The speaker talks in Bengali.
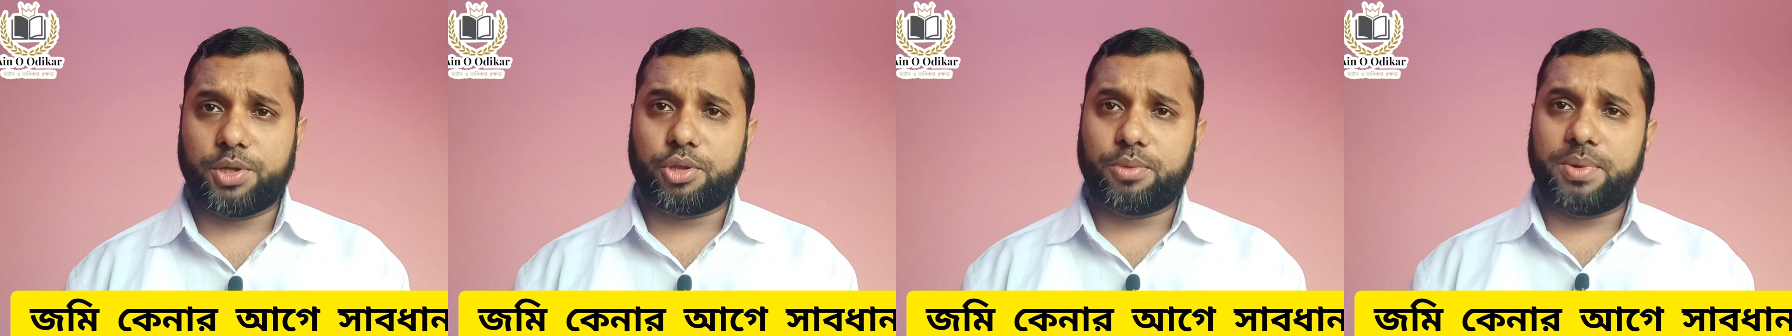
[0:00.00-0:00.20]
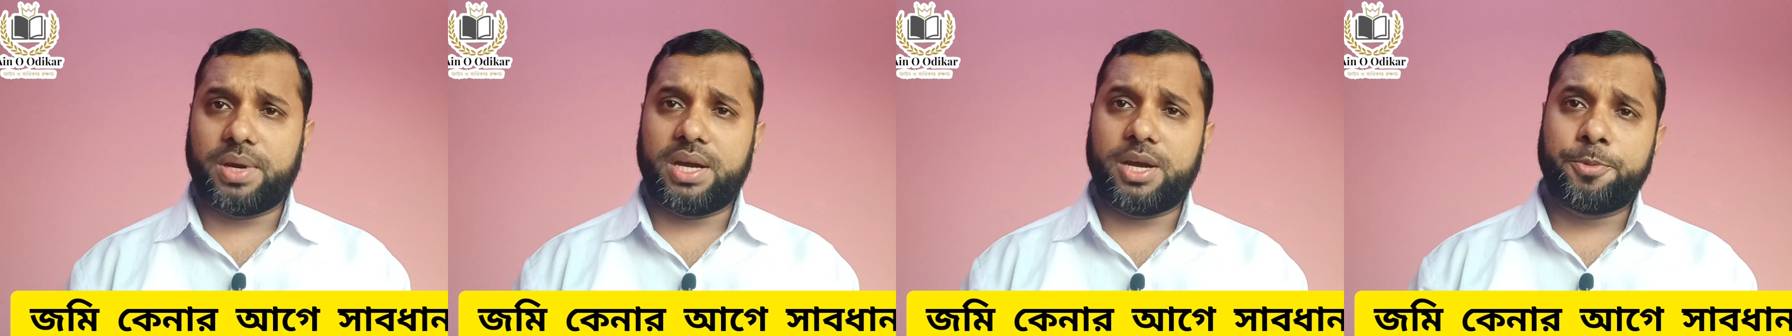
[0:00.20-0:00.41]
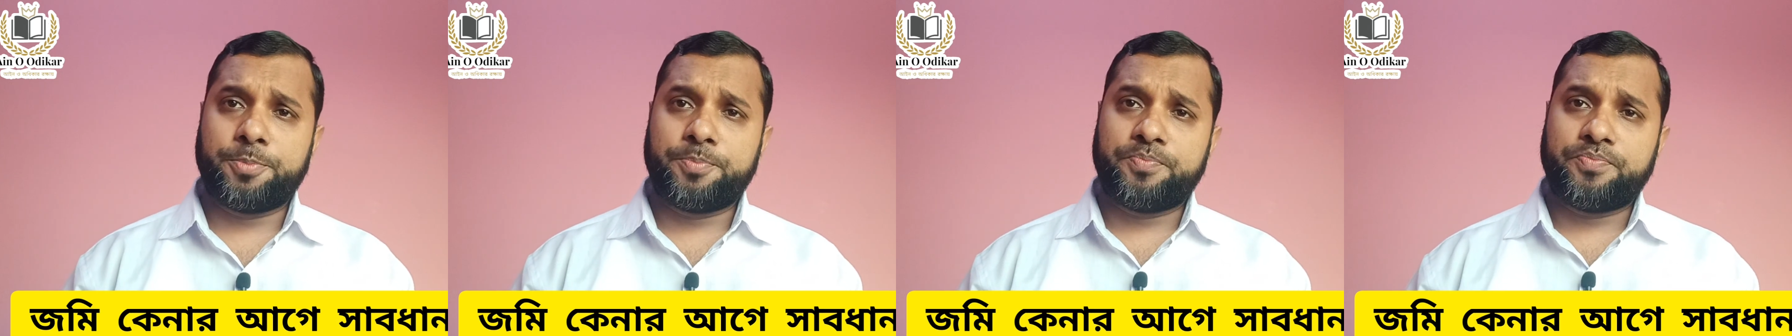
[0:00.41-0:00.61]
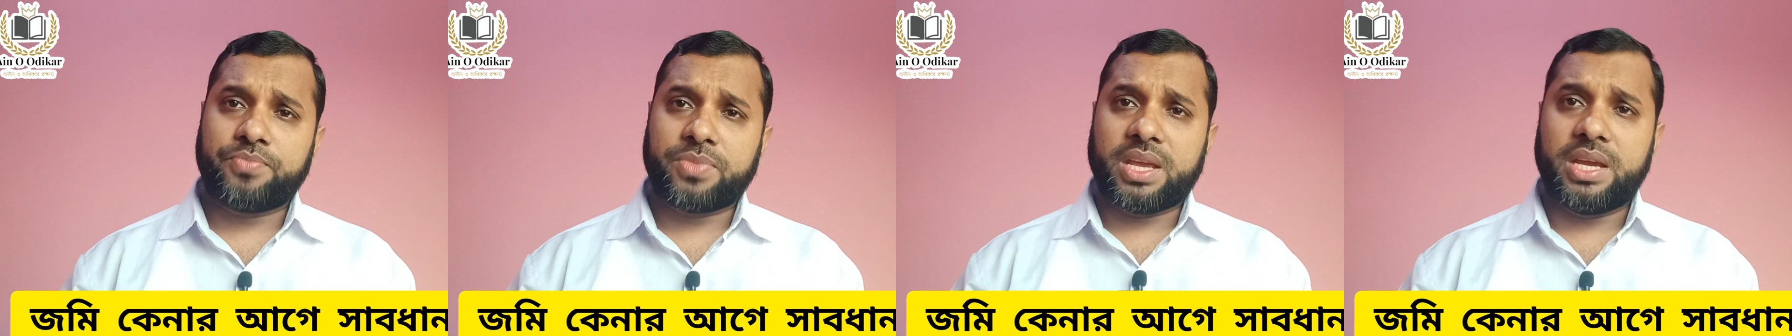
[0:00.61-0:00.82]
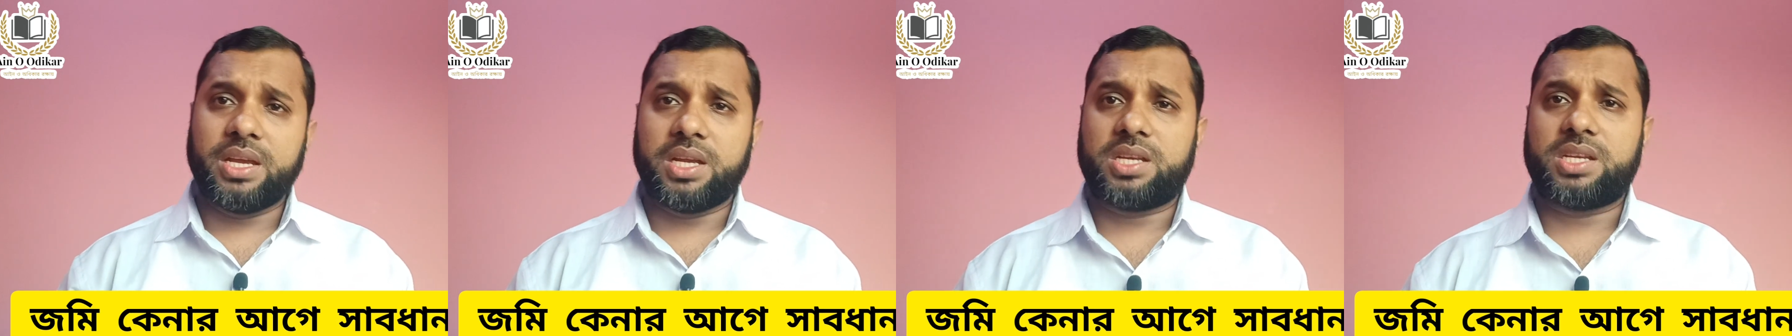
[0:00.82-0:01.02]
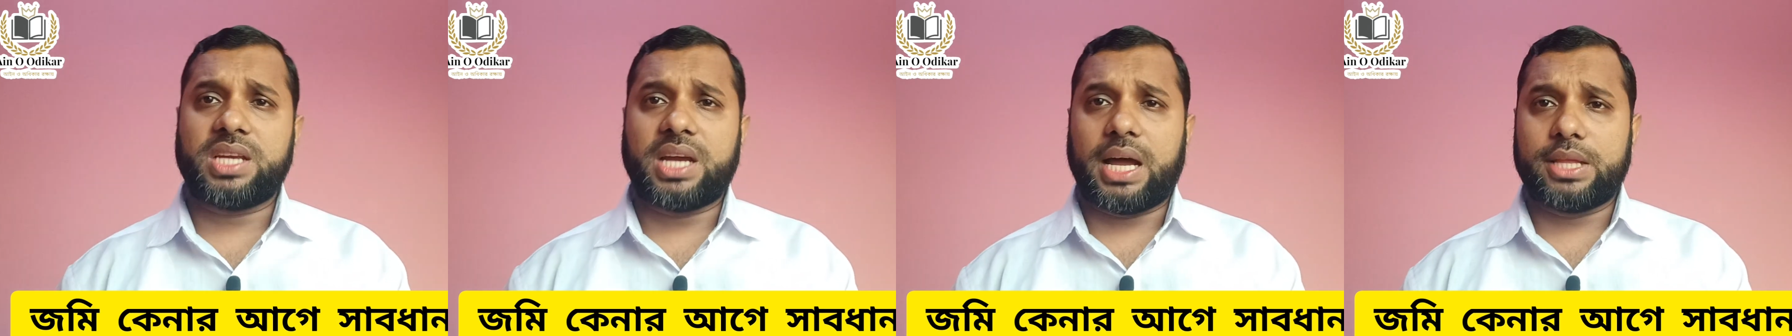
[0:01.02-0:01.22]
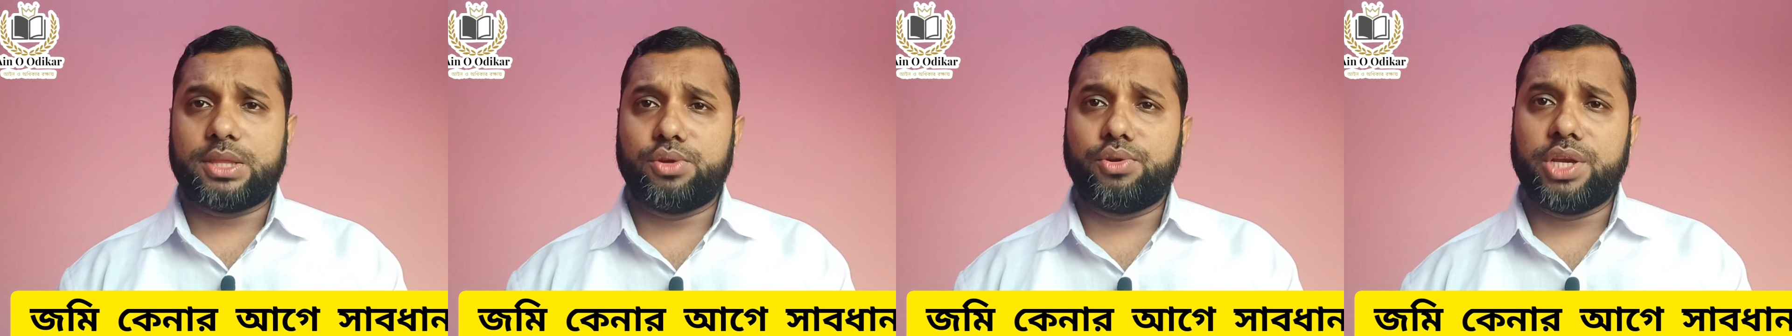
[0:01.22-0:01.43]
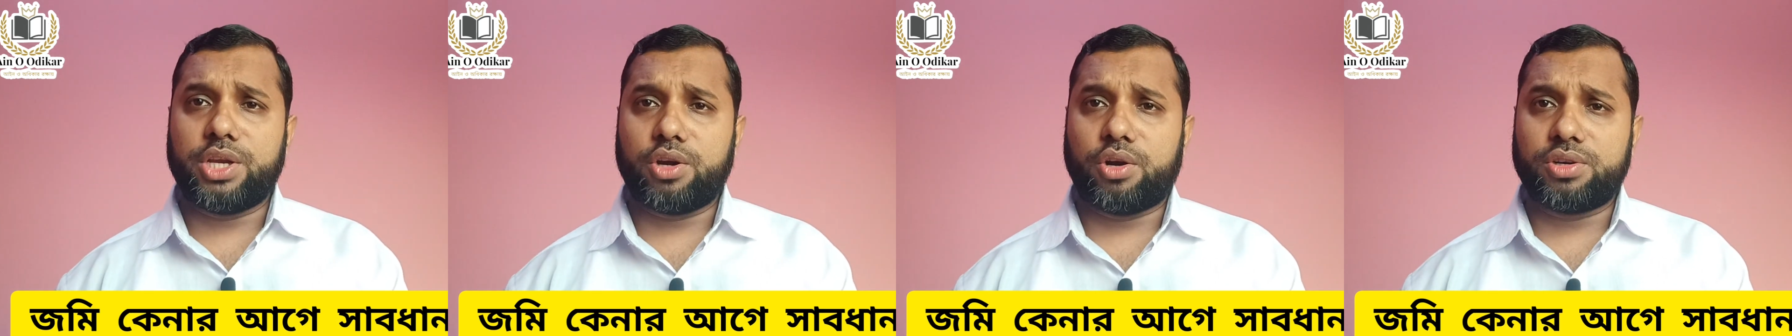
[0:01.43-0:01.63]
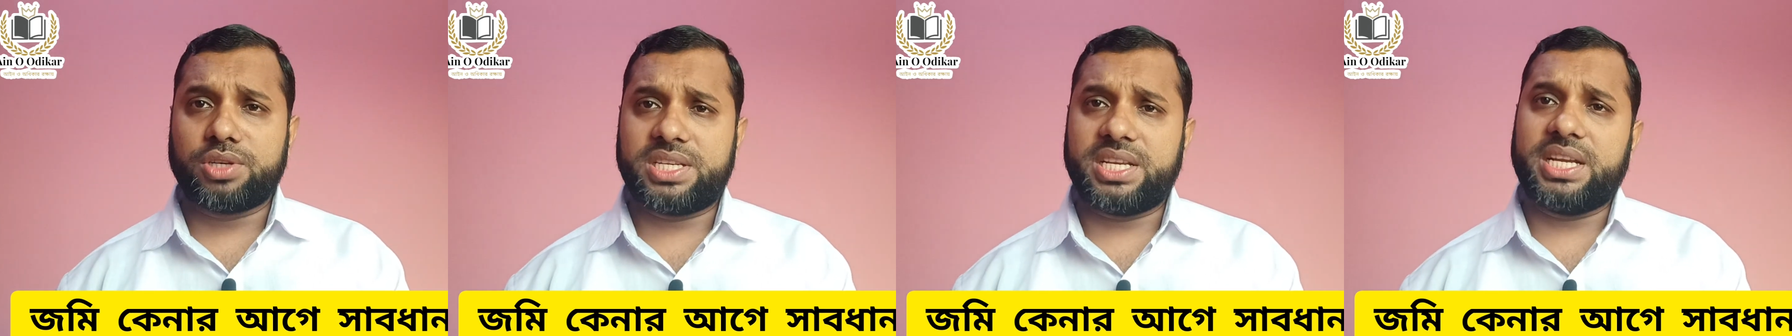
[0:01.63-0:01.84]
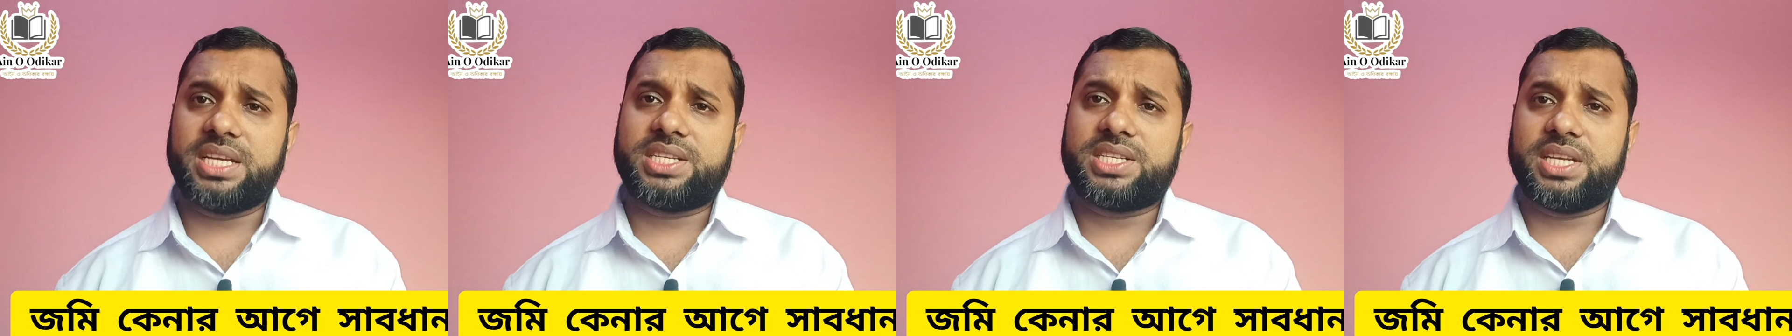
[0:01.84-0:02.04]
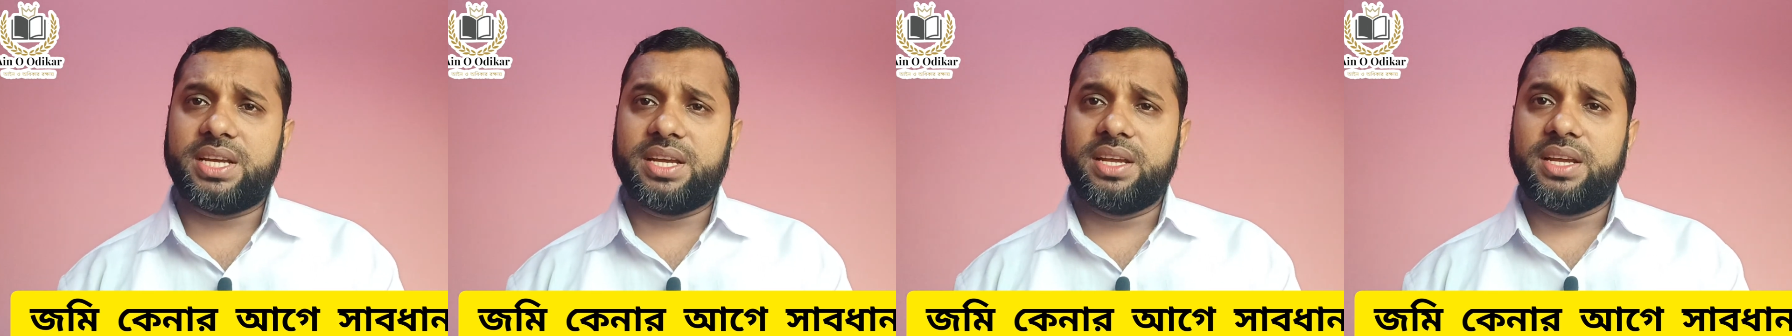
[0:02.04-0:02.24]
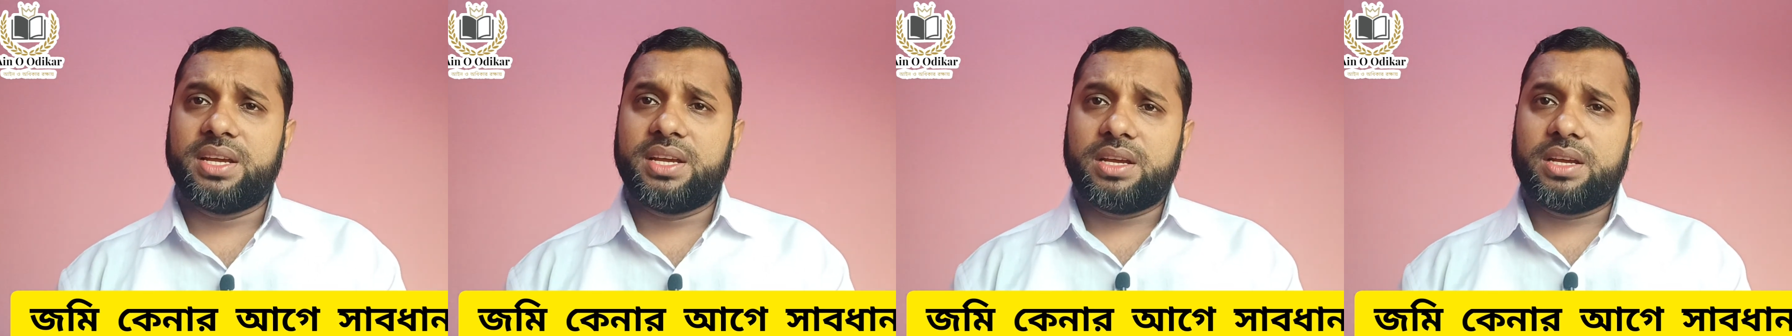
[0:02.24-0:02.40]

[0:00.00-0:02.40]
অথবা হিস্যা আধুনিক অংশে এসে